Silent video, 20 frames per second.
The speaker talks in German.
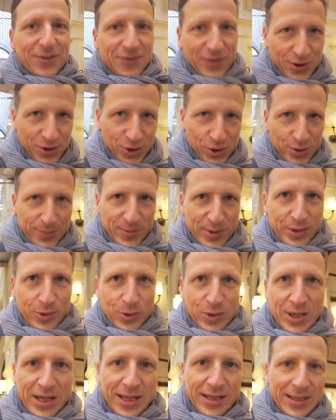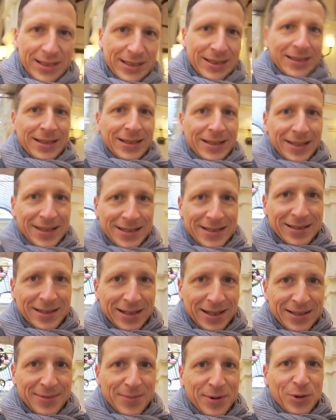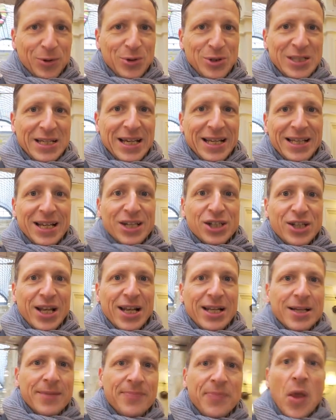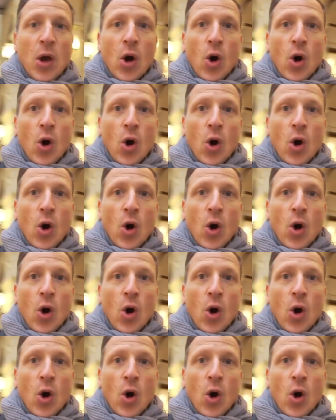Frau Stormer-Johann, lass, lass ich mal grüßen hier an der Stelle.